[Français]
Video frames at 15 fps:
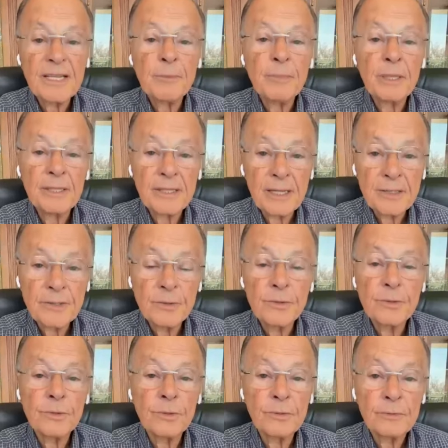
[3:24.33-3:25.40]
votre vie,
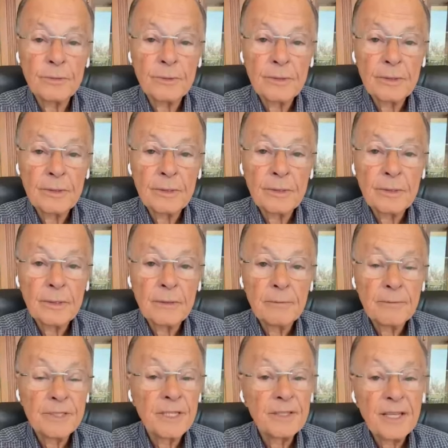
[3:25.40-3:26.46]
vous saurez
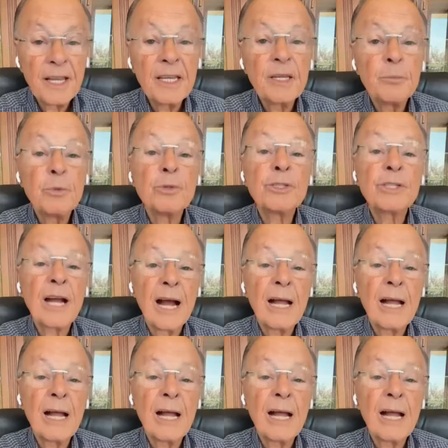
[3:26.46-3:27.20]
que vous êtes né de nouveau.